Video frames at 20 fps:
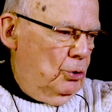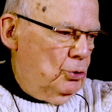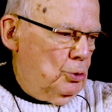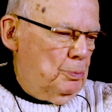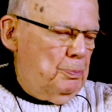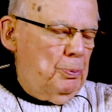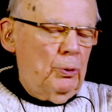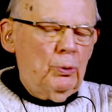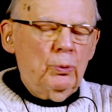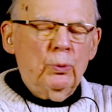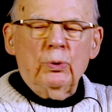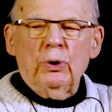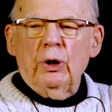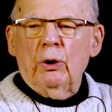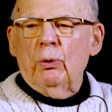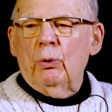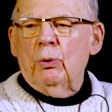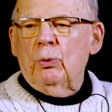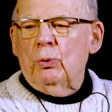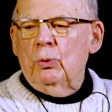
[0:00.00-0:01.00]
Je peux
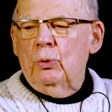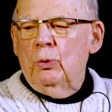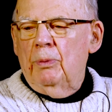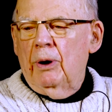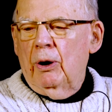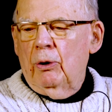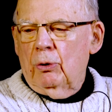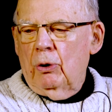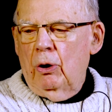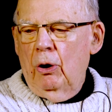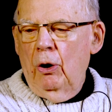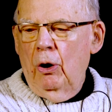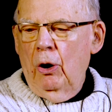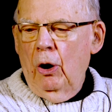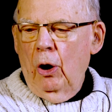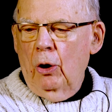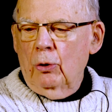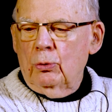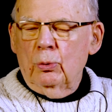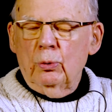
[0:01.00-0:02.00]
douter de tout, mais
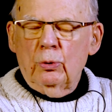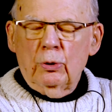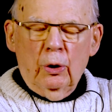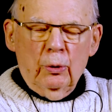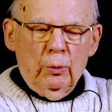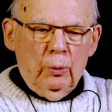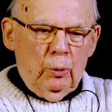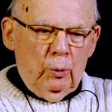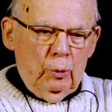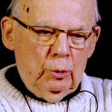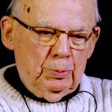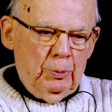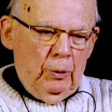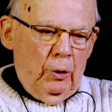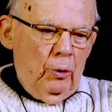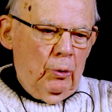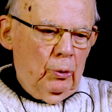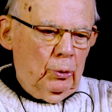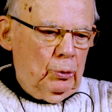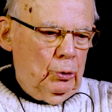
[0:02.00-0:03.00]
alors, en doutant de tout, je me
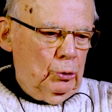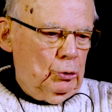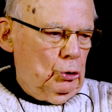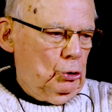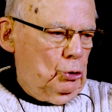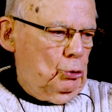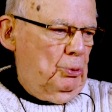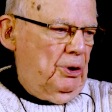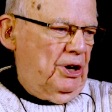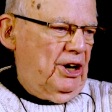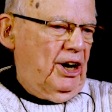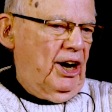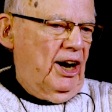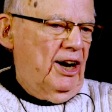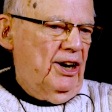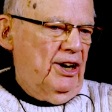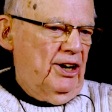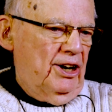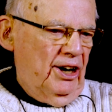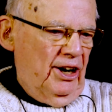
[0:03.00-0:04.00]
rends compte que je suis
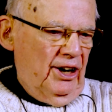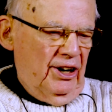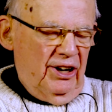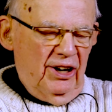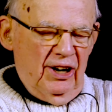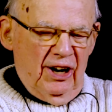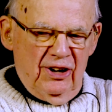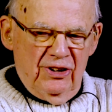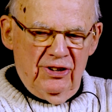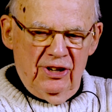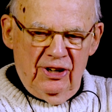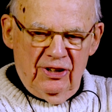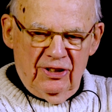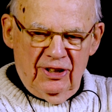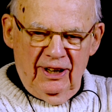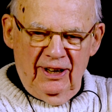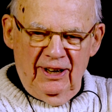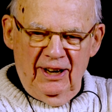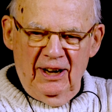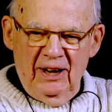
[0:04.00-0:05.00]
quelqu'un qui
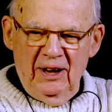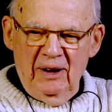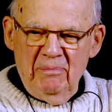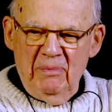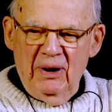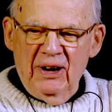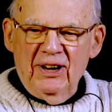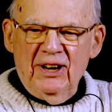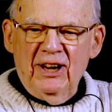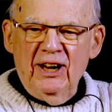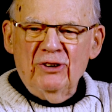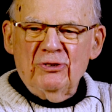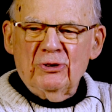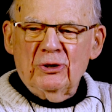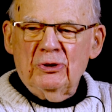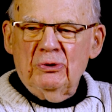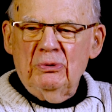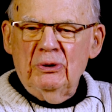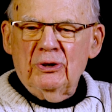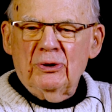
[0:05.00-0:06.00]
existe. Mais qui
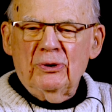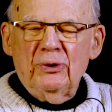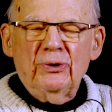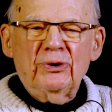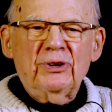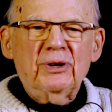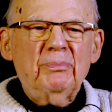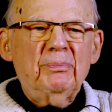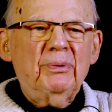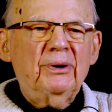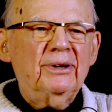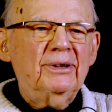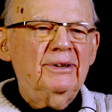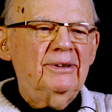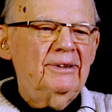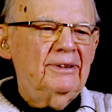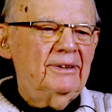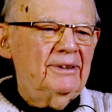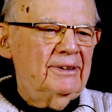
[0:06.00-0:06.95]
je suis, je ne le sais pas.